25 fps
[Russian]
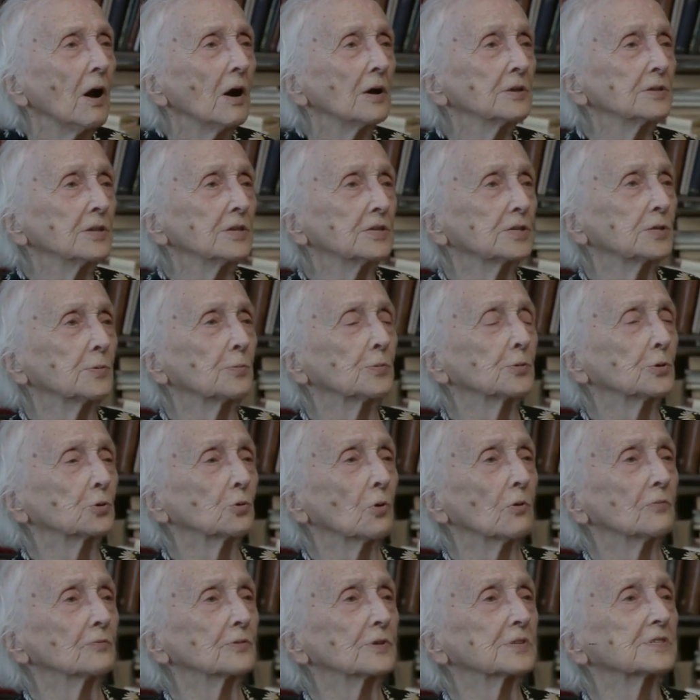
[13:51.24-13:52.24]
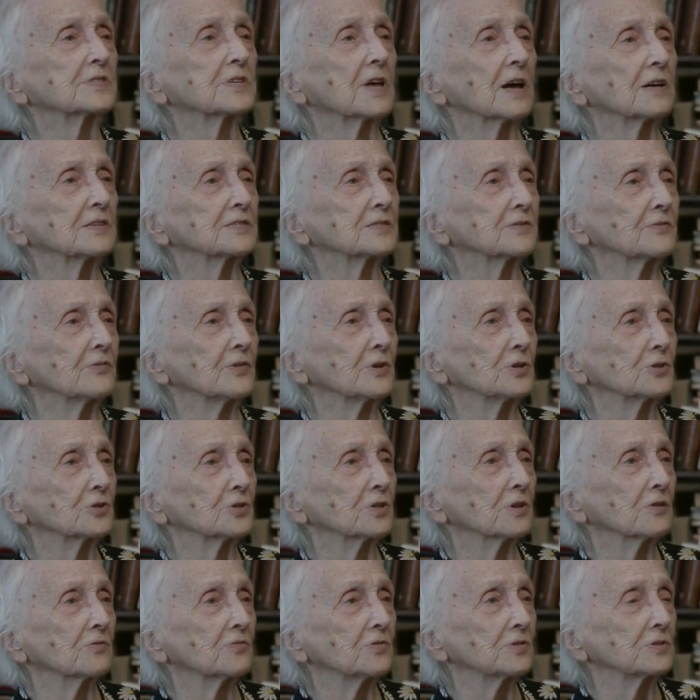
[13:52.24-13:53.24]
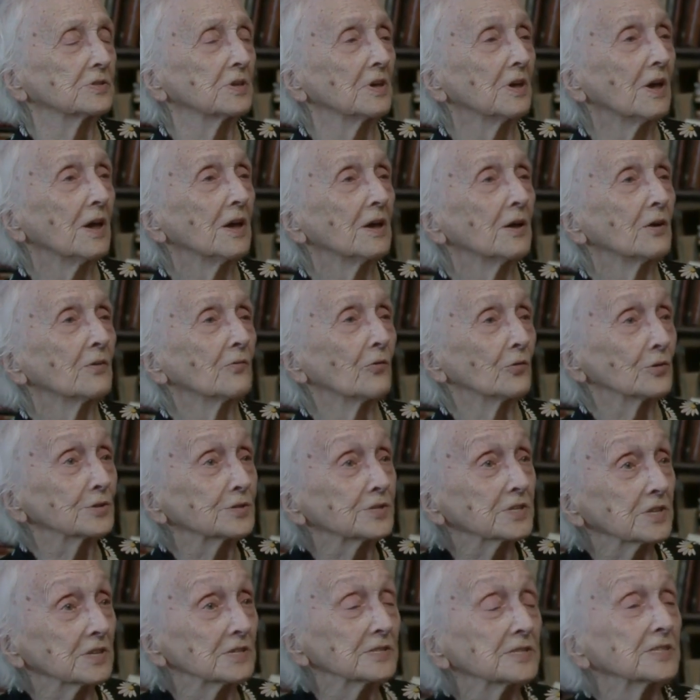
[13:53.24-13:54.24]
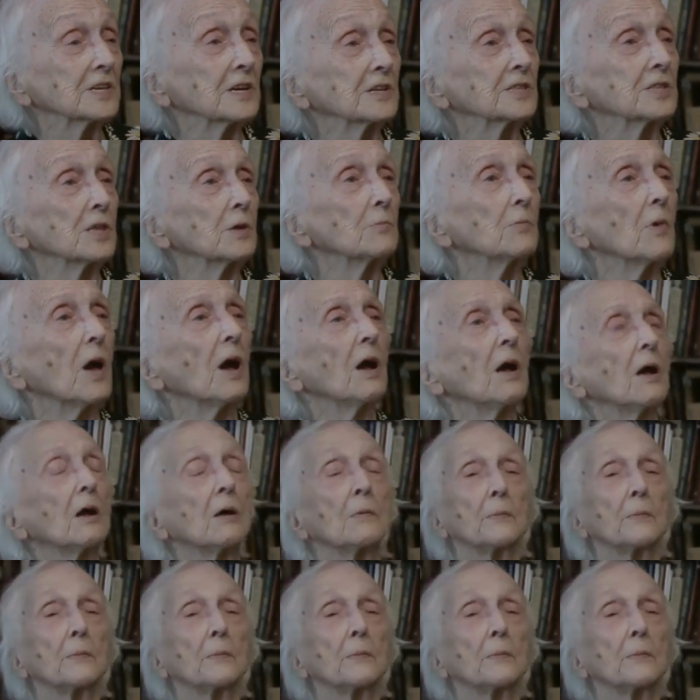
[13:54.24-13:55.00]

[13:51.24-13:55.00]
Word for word: Анисия Петровна, сказываешь, да ведь вот сказание,